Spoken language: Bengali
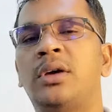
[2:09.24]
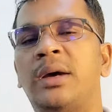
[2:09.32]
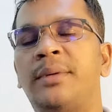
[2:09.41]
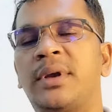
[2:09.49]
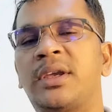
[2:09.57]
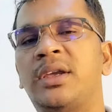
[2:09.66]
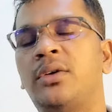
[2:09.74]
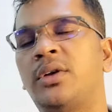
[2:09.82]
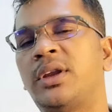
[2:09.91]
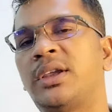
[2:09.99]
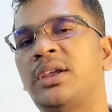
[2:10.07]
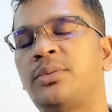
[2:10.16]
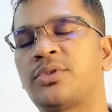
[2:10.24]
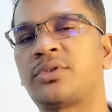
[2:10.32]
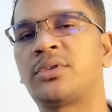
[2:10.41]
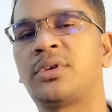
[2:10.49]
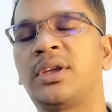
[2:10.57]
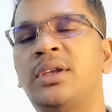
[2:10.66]
আমাকে অনেকেই প্রশ্ন
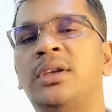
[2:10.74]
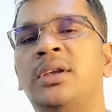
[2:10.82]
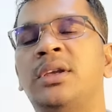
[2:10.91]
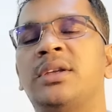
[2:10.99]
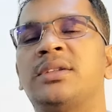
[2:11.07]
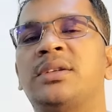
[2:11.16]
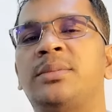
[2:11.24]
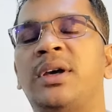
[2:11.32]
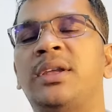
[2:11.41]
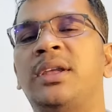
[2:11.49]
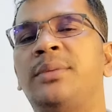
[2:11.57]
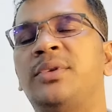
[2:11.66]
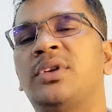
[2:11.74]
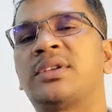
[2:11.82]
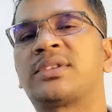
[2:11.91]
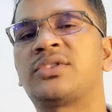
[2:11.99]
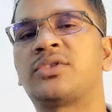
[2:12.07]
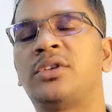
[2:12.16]
করে যে ভাই আমি তো
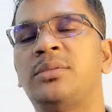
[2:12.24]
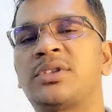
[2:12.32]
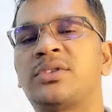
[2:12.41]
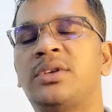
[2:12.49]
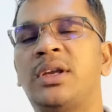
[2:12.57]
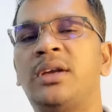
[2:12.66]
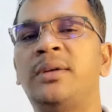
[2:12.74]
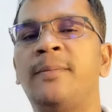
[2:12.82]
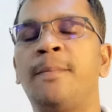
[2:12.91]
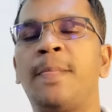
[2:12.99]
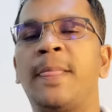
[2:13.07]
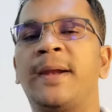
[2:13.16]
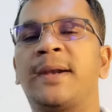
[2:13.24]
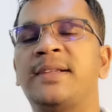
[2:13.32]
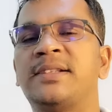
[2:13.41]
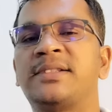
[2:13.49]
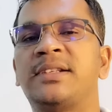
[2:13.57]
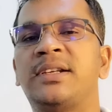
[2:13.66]
আজকে ছয় মাস ধরে একটা
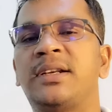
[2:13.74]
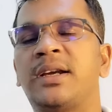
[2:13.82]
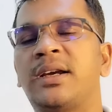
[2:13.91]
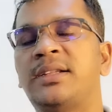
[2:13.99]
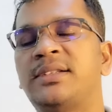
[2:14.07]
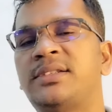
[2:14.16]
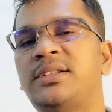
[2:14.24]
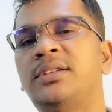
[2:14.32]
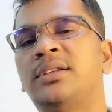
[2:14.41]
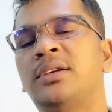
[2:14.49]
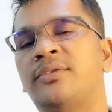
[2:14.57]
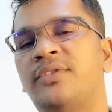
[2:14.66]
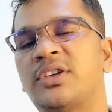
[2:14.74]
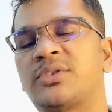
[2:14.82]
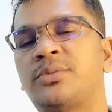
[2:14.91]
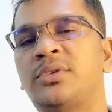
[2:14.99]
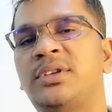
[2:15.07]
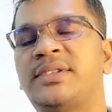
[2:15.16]
এজেন্সিতে টাকা দিছি
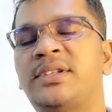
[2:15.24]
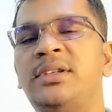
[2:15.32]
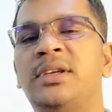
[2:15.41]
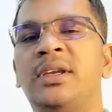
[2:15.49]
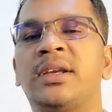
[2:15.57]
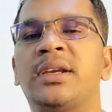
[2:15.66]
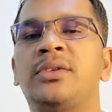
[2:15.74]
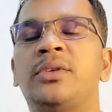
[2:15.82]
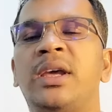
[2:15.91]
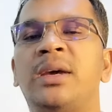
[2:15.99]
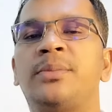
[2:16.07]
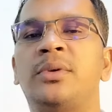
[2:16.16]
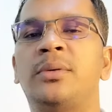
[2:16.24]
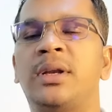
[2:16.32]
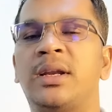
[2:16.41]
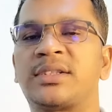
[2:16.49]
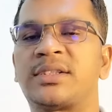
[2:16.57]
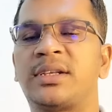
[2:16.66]
পাসপোর্ট দিছি কিন্তু অ্যাপ্রুভাল
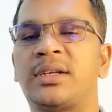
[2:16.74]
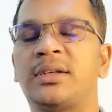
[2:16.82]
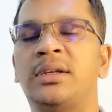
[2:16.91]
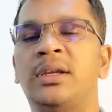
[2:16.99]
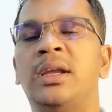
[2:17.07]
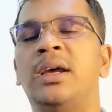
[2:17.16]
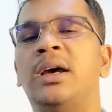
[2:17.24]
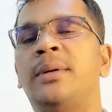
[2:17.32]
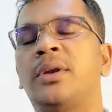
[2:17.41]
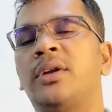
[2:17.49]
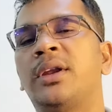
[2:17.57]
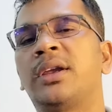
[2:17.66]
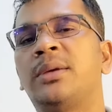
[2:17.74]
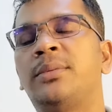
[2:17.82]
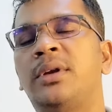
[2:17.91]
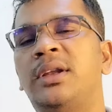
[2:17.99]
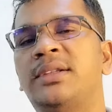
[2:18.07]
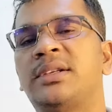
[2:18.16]
আসে না আবার অনেকে
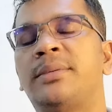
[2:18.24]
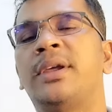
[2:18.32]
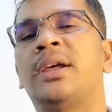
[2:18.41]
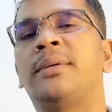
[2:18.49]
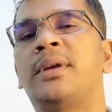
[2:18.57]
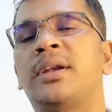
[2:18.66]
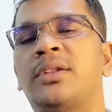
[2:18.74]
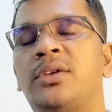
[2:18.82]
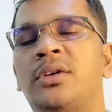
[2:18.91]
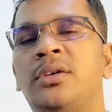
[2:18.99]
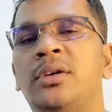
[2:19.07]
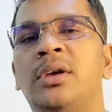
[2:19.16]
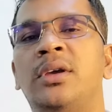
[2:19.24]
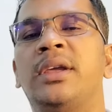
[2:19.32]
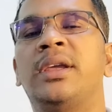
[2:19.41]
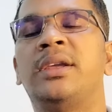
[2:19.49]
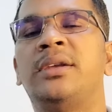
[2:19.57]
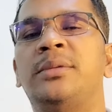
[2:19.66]
বলে যে ভাই আমার তো
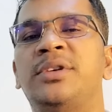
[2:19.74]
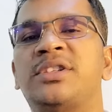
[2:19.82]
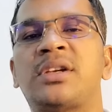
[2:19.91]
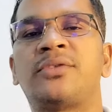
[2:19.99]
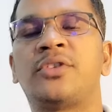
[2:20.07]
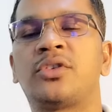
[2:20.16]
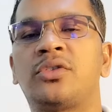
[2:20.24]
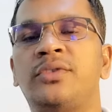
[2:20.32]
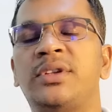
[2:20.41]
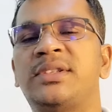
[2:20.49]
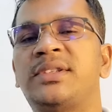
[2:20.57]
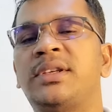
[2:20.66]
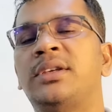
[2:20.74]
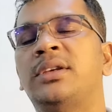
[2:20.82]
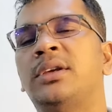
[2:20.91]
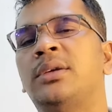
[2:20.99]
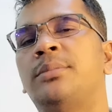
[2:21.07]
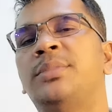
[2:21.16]
এই বিশাল ফটোকপি দিছে
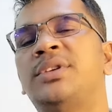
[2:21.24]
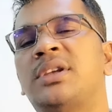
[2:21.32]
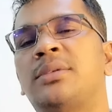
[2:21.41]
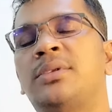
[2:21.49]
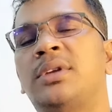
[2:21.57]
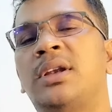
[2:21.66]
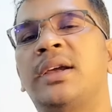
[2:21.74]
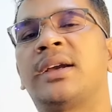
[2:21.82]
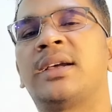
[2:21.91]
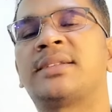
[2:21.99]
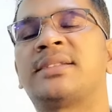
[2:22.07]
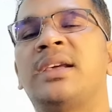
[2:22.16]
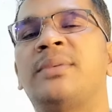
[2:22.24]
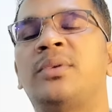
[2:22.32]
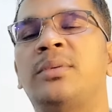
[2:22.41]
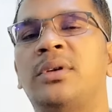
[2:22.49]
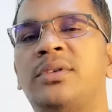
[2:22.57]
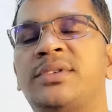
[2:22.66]
ভিসার ভিতরে লেখা আছে
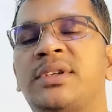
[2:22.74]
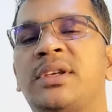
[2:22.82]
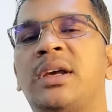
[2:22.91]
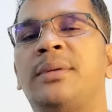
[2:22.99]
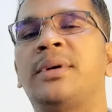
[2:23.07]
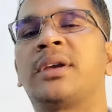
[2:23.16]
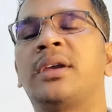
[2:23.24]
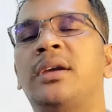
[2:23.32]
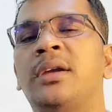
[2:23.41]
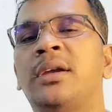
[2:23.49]
অ্যাপ্রুভাল হয়েছে আমাকে